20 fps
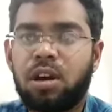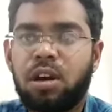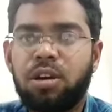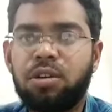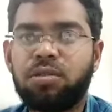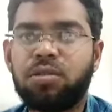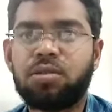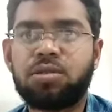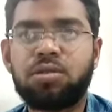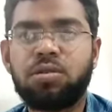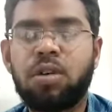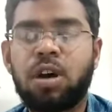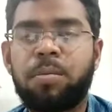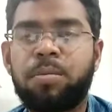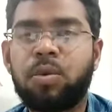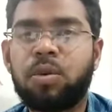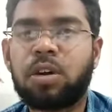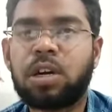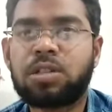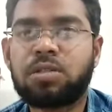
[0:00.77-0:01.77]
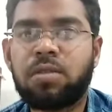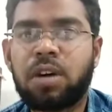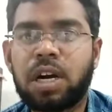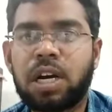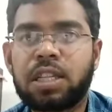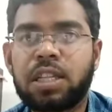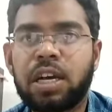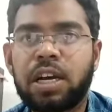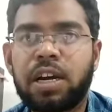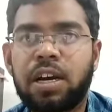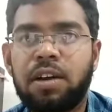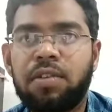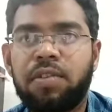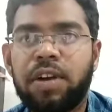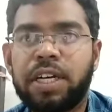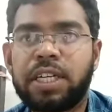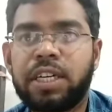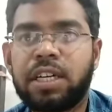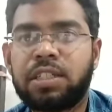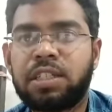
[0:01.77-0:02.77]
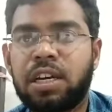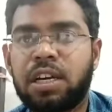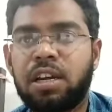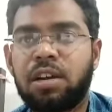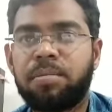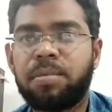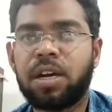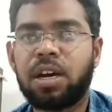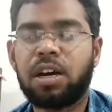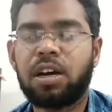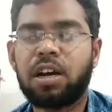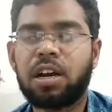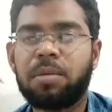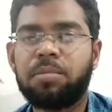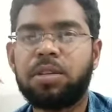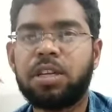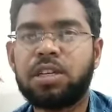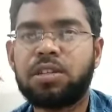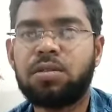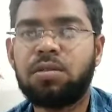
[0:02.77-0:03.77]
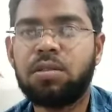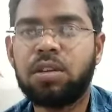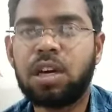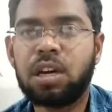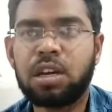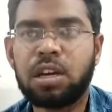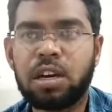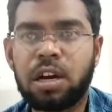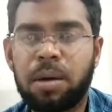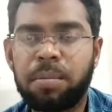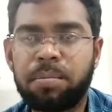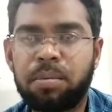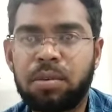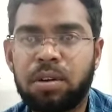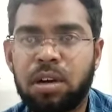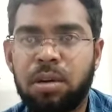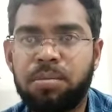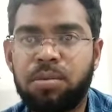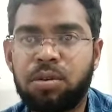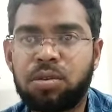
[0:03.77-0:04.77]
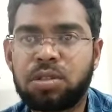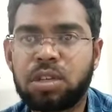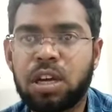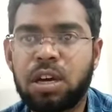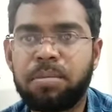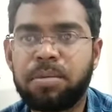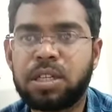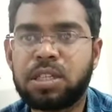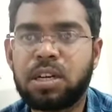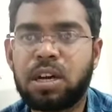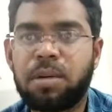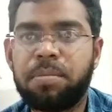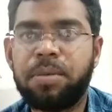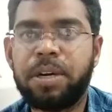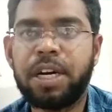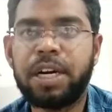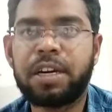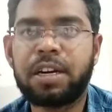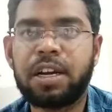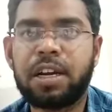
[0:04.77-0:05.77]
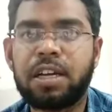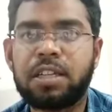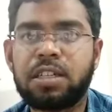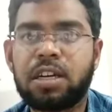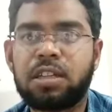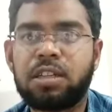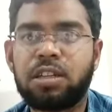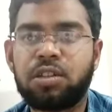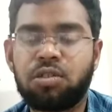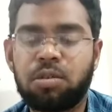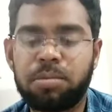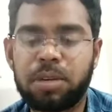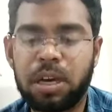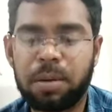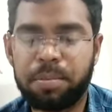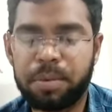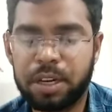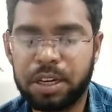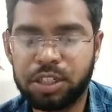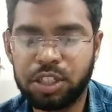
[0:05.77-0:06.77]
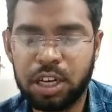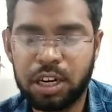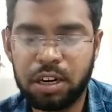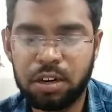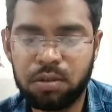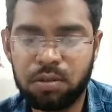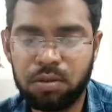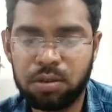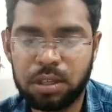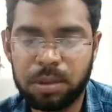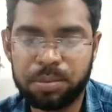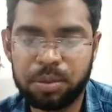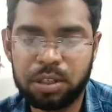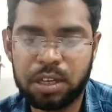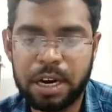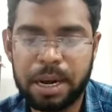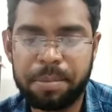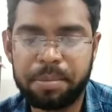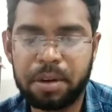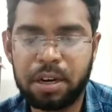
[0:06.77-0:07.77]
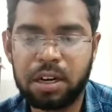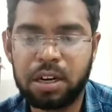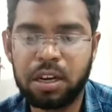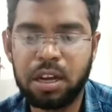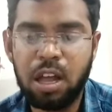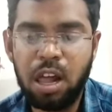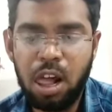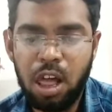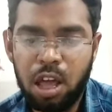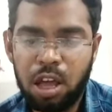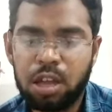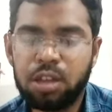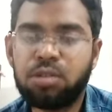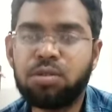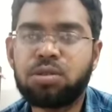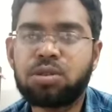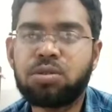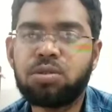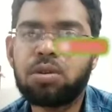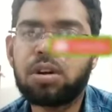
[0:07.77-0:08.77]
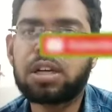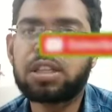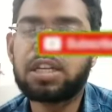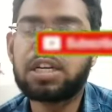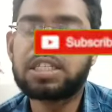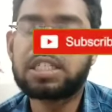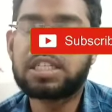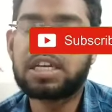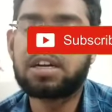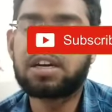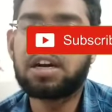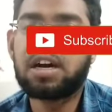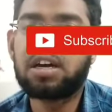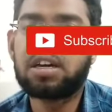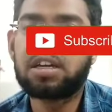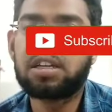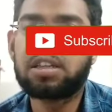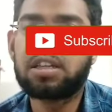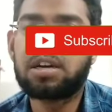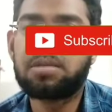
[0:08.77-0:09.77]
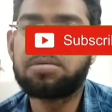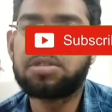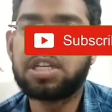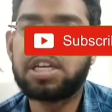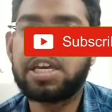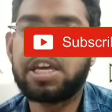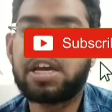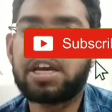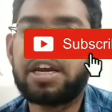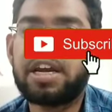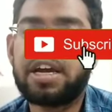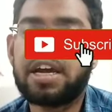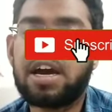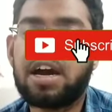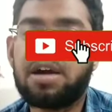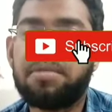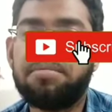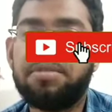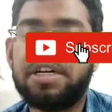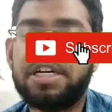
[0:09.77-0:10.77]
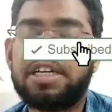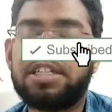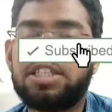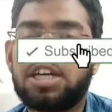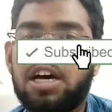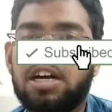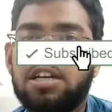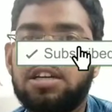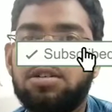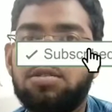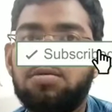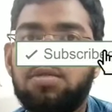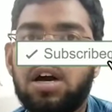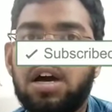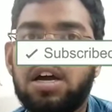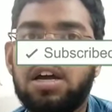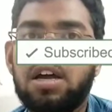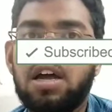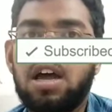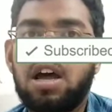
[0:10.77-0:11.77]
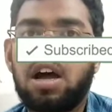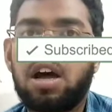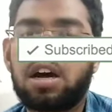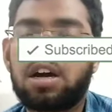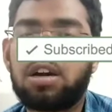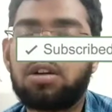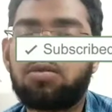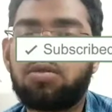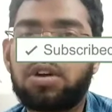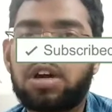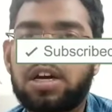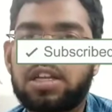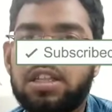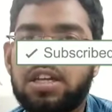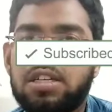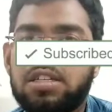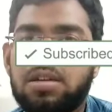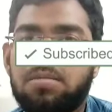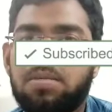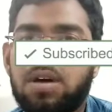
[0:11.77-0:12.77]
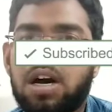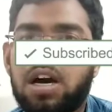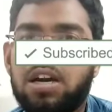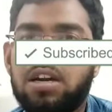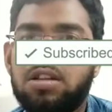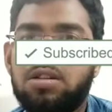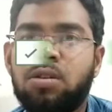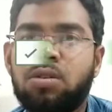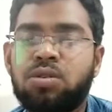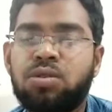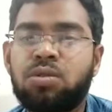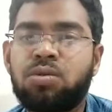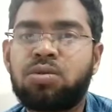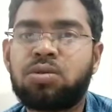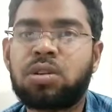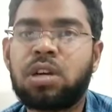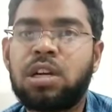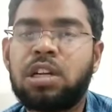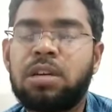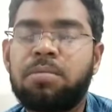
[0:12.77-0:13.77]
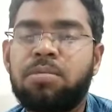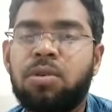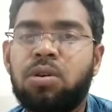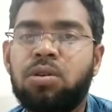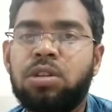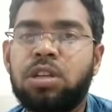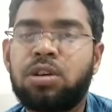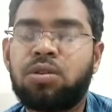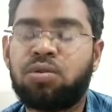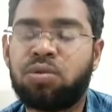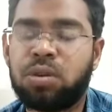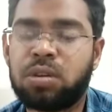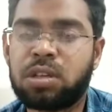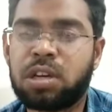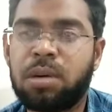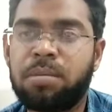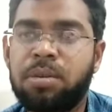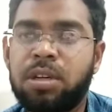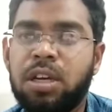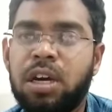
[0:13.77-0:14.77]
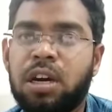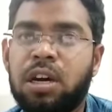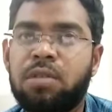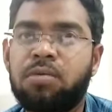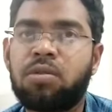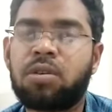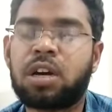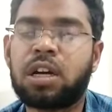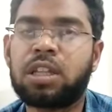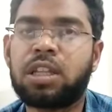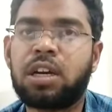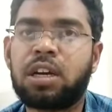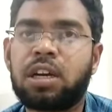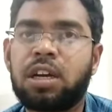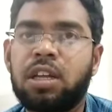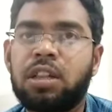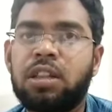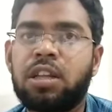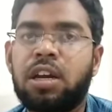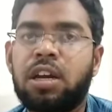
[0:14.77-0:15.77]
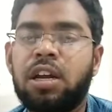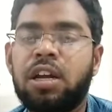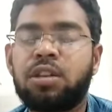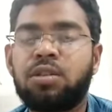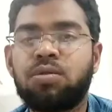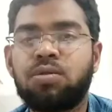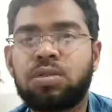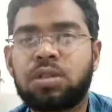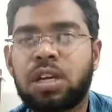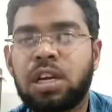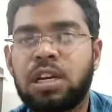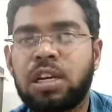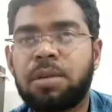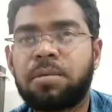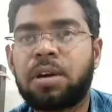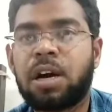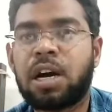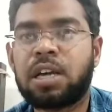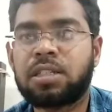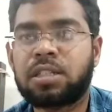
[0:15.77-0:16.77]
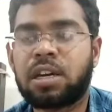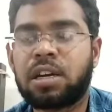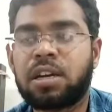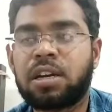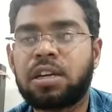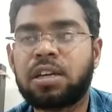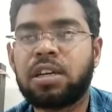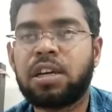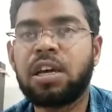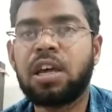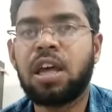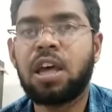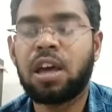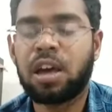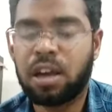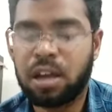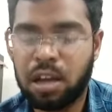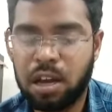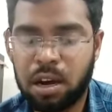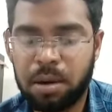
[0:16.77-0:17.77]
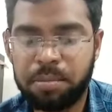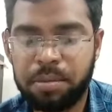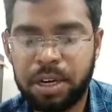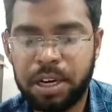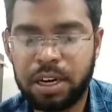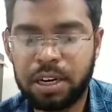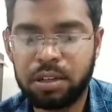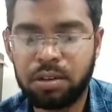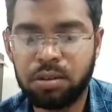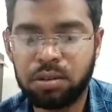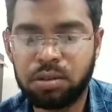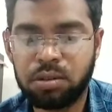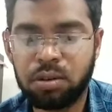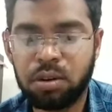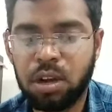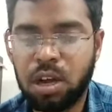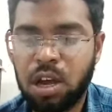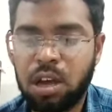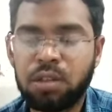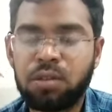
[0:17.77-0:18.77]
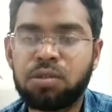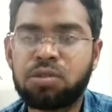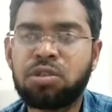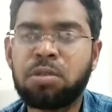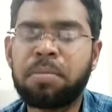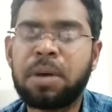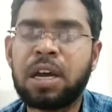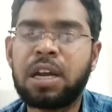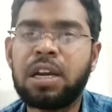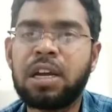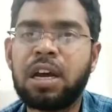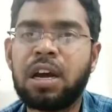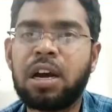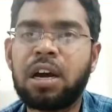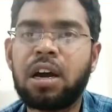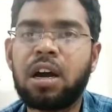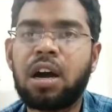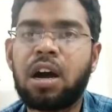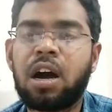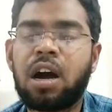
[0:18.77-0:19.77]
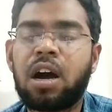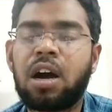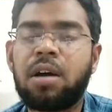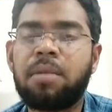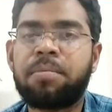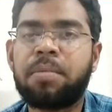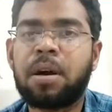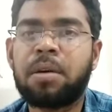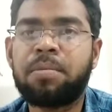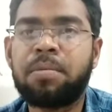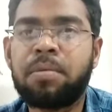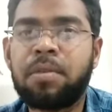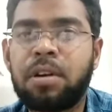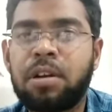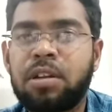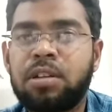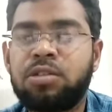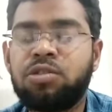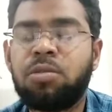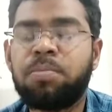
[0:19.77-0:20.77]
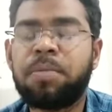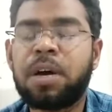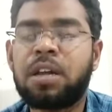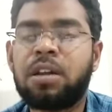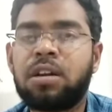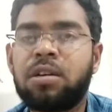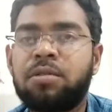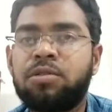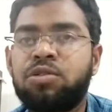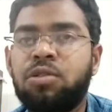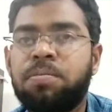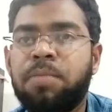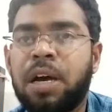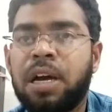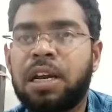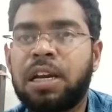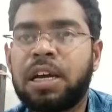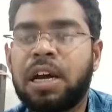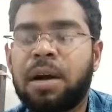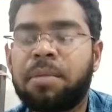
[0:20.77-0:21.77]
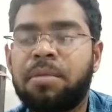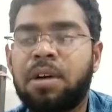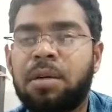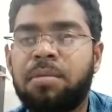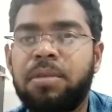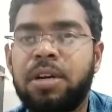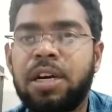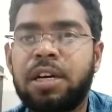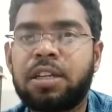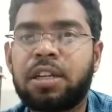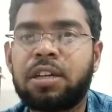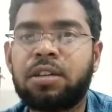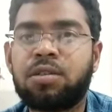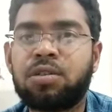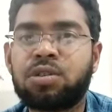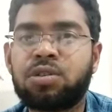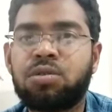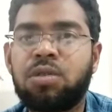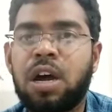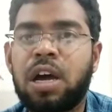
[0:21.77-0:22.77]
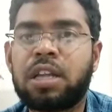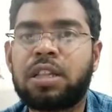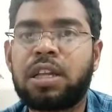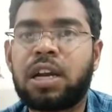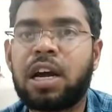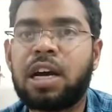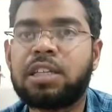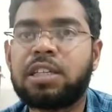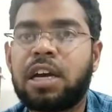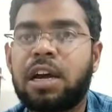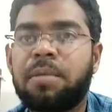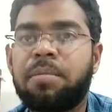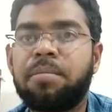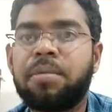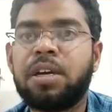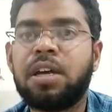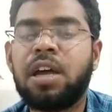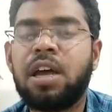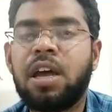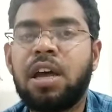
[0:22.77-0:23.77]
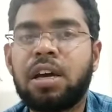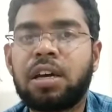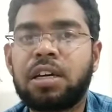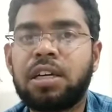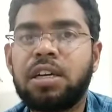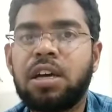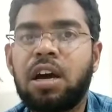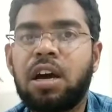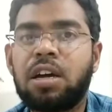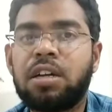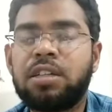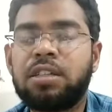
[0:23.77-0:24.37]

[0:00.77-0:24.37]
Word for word: हेलो दोस्तों आप लोग का स्वागत है गल्फ आइडिया चैनल में अगर आप देश दुनिया की खबरों से हमेशा अपडेट रहना चाहते हैं तो अभी आप मेरे चैनल को सब्सक्राइब कर लें दोस्तों कतर सरकार की तरफ से एक नया अपडेट जारी हुआ है अगर कोई कतर से बाहर है दोस्तों उसके लिए बहुत ही खुशखबरी अगर वो कतर के अंदर है तो उसके लिए खास करके ये अपडेट है दोस्तों दोस्तों पहले जो जो पहले अब अपडेट था दोस्तों एहतराज ऐप में कि